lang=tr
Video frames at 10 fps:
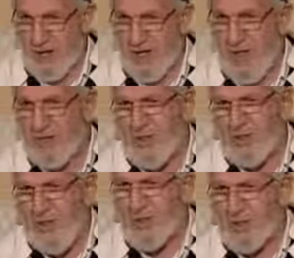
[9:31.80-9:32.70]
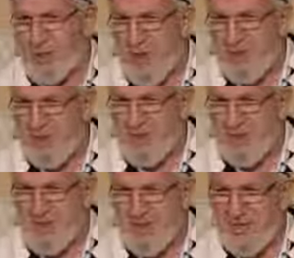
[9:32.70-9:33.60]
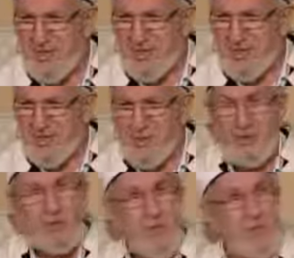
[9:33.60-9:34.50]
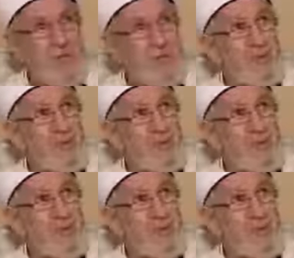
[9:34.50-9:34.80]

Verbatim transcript: ne? İnsan uçmaz. Uçacağım diye bu,